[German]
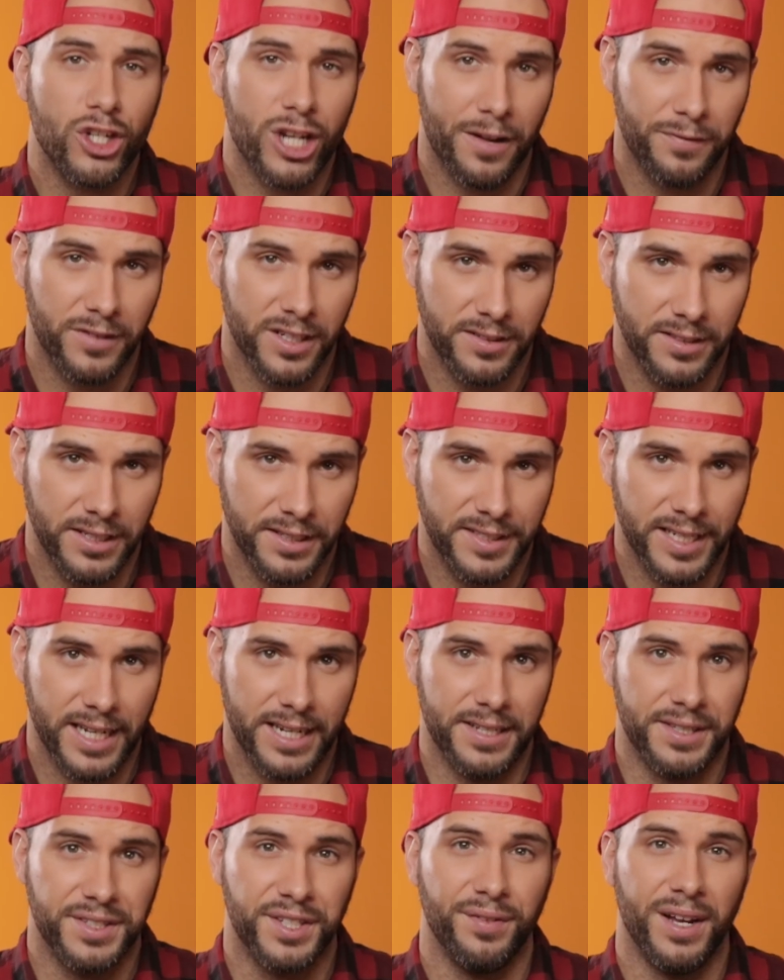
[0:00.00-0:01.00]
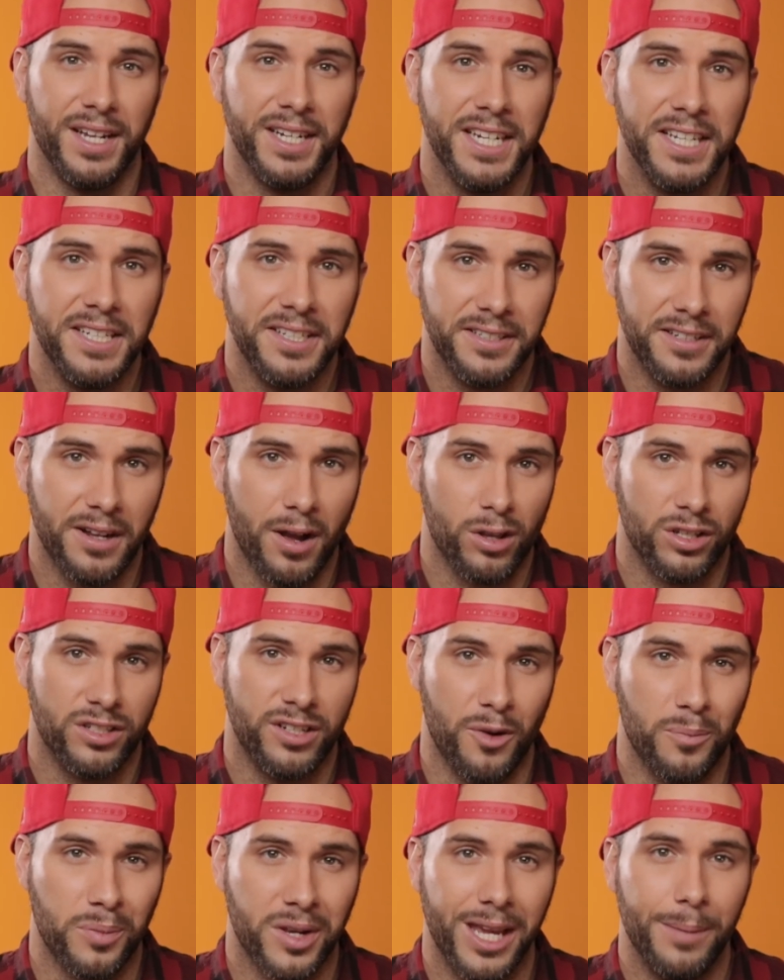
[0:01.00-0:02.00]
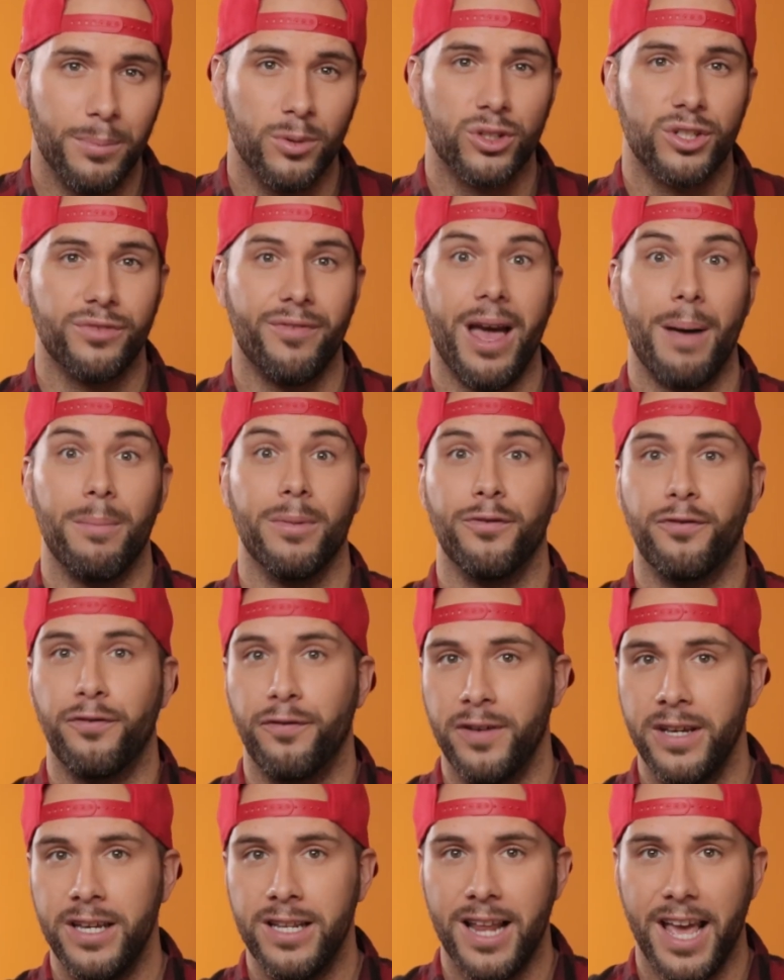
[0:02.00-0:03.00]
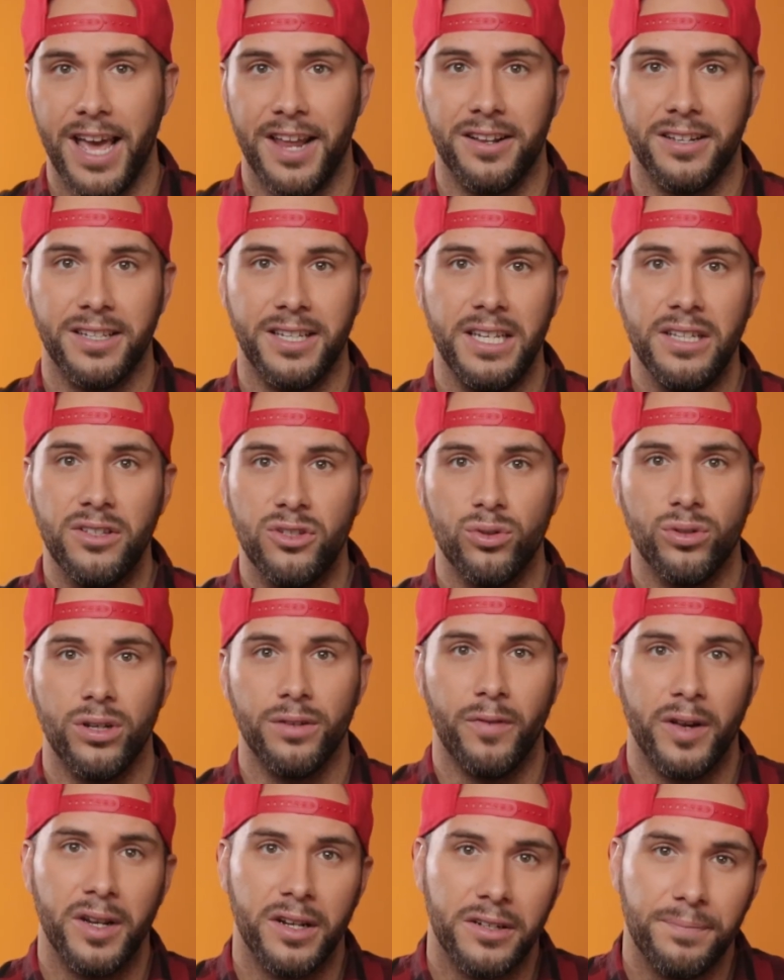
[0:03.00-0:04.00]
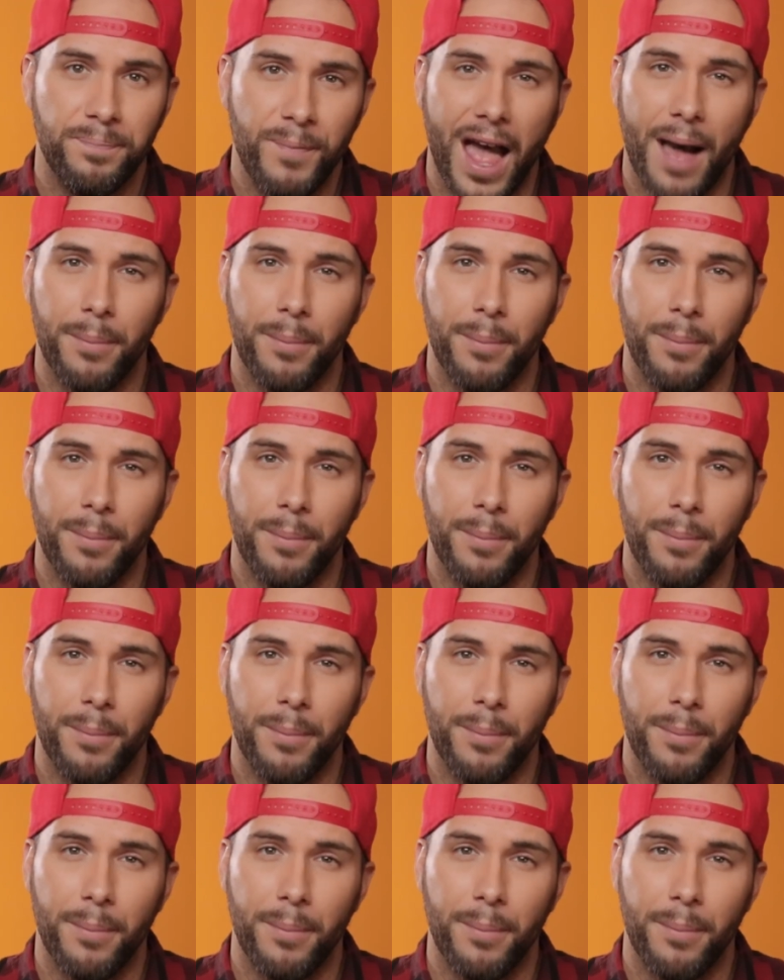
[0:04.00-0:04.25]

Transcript: schafft es die Zelle zwar nicht, aus der Umgebungswärme viel Energie zu gewinnen,